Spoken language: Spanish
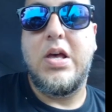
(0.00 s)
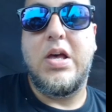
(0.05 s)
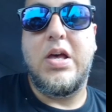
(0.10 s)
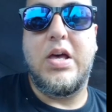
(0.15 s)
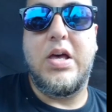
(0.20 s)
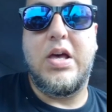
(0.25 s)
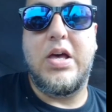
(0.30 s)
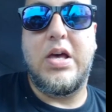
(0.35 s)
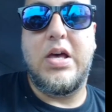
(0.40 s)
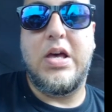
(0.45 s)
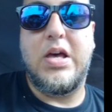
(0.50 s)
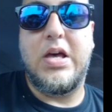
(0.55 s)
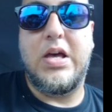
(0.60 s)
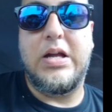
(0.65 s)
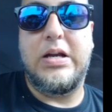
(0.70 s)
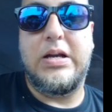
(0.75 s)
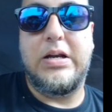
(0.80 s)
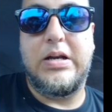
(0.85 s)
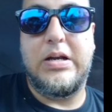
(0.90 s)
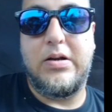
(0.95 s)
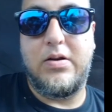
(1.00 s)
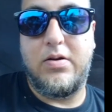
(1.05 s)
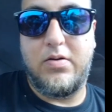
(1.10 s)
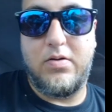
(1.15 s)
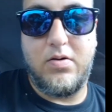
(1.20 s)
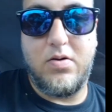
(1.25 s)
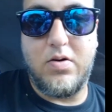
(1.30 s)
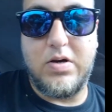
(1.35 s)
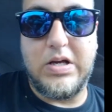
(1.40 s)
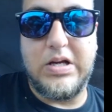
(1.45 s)

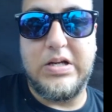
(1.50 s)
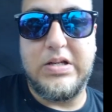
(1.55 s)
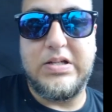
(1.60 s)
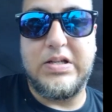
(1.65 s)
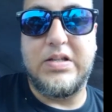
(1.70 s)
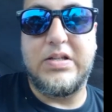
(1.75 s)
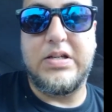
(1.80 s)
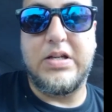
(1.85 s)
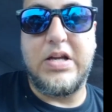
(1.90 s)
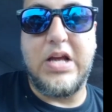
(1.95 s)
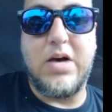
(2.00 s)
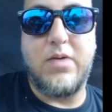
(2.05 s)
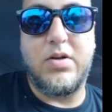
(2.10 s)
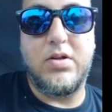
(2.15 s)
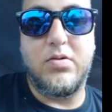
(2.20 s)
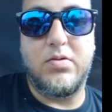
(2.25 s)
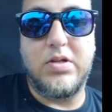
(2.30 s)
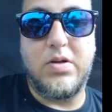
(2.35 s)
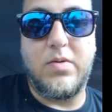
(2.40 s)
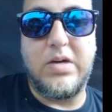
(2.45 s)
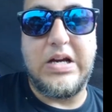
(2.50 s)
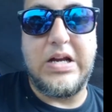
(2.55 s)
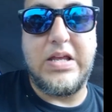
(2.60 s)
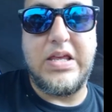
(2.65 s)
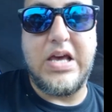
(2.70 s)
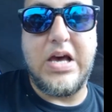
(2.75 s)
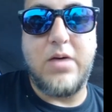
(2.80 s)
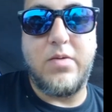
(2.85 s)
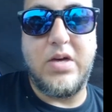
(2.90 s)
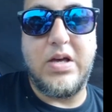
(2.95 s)
lo que les enseñaba, donde va la
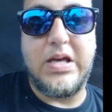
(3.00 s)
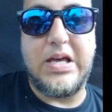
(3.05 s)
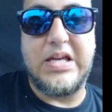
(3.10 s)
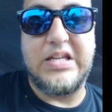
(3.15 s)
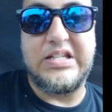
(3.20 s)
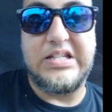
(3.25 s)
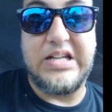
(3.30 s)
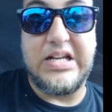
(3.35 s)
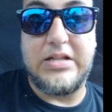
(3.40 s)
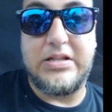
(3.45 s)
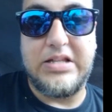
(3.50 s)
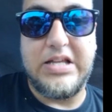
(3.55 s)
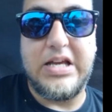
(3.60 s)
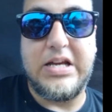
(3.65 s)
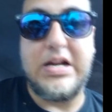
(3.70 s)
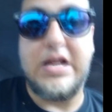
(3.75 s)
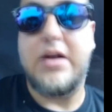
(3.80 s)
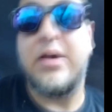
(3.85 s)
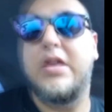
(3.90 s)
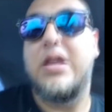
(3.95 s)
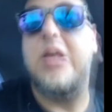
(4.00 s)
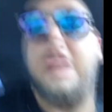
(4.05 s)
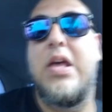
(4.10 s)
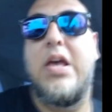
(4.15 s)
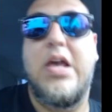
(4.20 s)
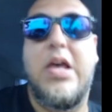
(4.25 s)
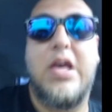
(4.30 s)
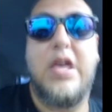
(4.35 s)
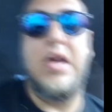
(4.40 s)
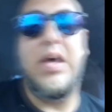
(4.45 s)
llave es la antena.
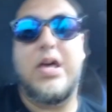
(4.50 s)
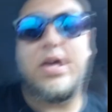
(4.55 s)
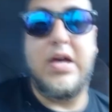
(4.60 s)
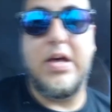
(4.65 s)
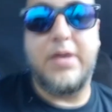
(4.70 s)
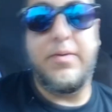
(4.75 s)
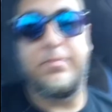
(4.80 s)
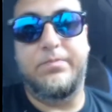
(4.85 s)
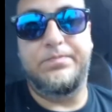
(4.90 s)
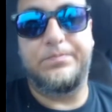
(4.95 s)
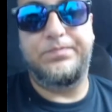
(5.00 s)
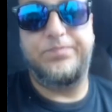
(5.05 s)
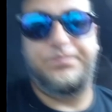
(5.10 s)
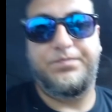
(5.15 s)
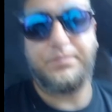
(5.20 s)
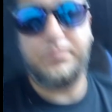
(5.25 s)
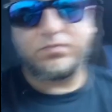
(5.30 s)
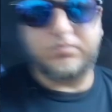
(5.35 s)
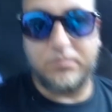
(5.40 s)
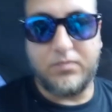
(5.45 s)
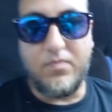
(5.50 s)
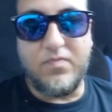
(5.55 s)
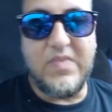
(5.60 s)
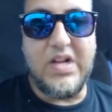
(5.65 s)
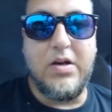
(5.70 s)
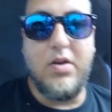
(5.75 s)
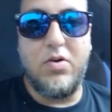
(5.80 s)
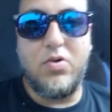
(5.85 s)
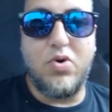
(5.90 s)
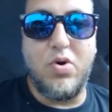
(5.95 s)
Eh,
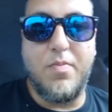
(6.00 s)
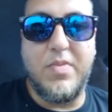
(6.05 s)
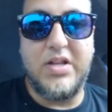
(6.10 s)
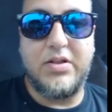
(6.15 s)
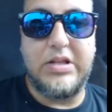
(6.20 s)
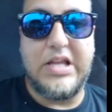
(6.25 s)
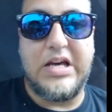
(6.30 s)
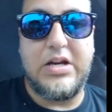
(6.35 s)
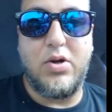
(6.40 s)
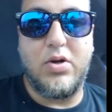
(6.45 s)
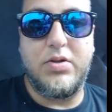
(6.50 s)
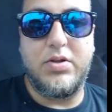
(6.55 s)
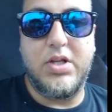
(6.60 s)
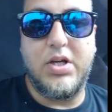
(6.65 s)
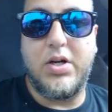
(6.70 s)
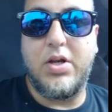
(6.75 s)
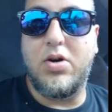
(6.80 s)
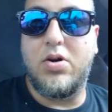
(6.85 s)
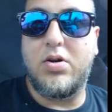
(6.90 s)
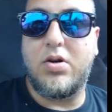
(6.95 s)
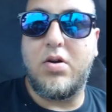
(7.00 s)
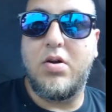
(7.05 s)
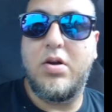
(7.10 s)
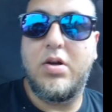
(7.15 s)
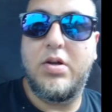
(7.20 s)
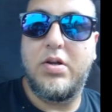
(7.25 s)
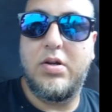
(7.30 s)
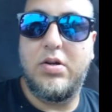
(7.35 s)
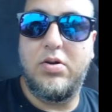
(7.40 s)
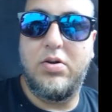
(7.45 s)
comentario anterior,
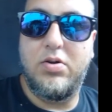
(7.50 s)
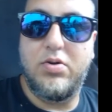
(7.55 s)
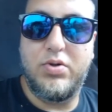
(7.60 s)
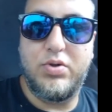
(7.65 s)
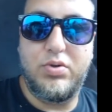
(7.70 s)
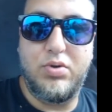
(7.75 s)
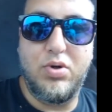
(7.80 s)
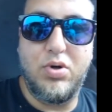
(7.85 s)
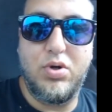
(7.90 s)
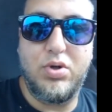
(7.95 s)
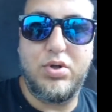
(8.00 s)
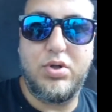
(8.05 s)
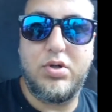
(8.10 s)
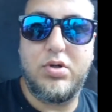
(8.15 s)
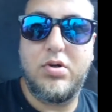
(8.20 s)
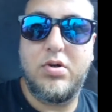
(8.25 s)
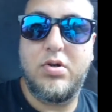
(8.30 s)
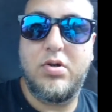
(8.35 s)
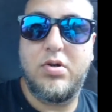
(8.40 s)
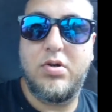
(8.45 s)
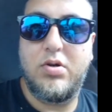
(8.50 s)
los dos,